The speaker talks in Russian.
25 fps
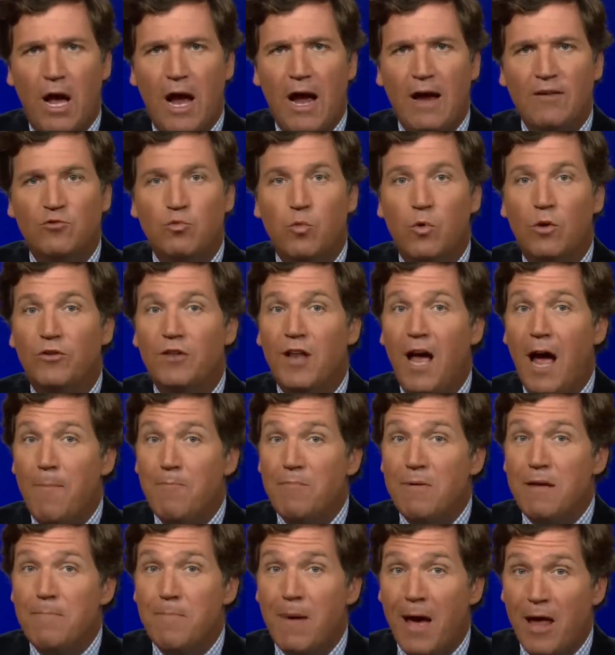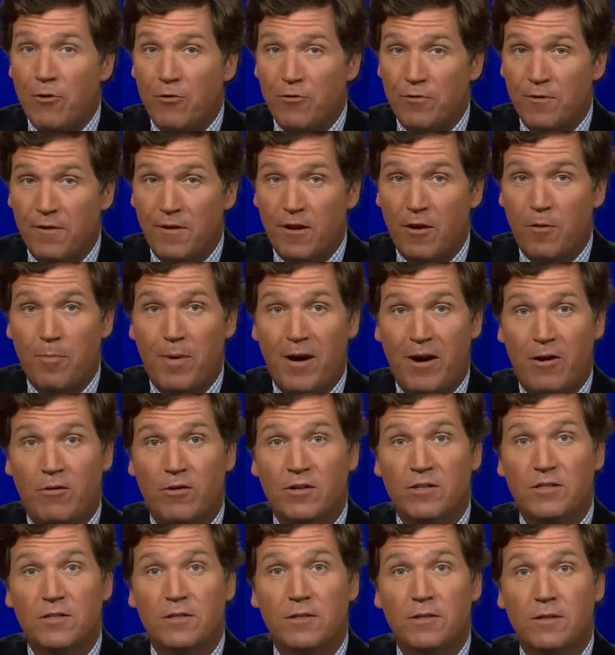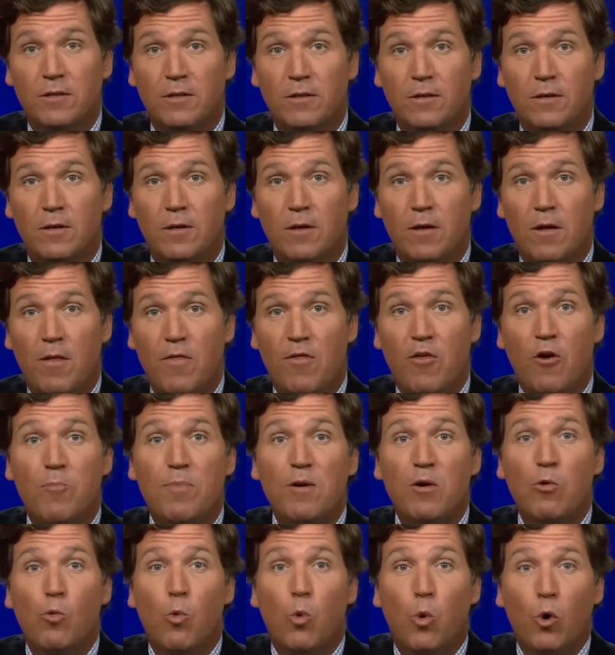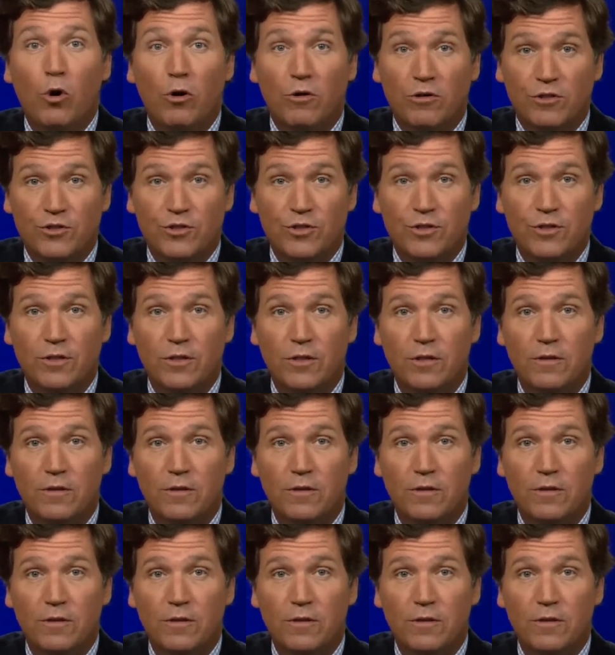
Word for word: что не будут жить лучше родителей. Они будут жить хуже.